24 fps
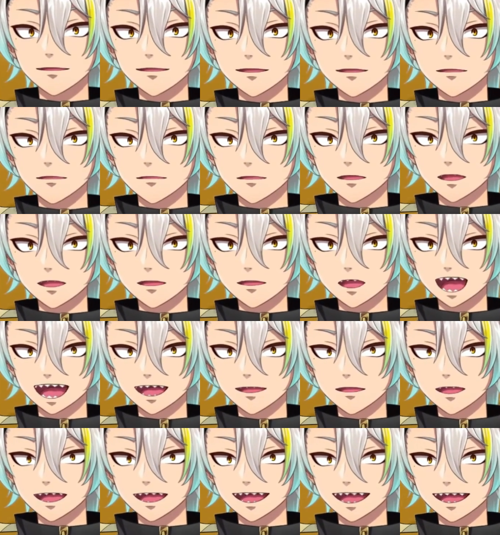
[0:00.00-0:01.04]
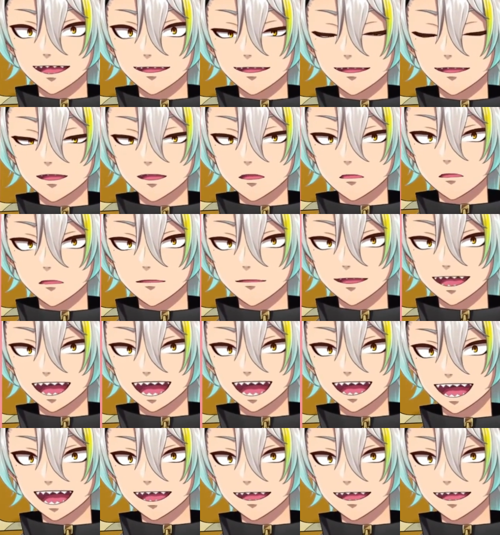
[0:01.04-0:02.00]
質問しても曖昧な返事進めません。